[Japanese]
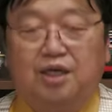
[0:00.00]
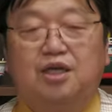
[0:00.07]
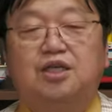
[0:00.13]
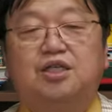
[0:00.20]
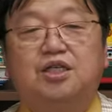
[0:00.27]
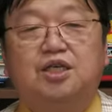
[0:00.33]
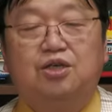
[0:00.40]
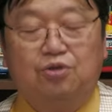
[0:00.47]
意
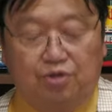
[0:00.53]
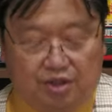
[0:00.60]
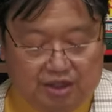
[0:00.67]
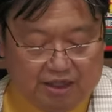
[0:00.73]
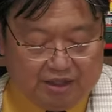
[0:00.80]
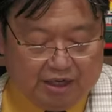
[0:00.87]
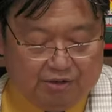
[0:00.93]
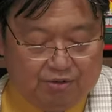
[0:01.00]
識をい
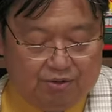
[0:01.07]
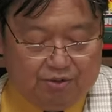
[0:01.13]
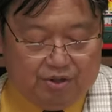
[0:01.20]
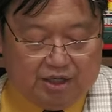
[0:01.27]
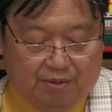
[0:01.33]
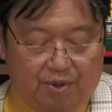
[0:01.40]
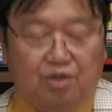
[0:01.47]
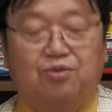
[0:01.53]
ざなう
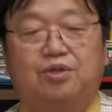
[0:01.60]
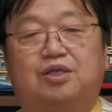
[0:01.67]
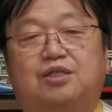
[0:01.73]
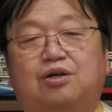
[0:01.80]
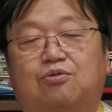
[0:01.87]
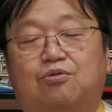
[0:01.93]
ためのですね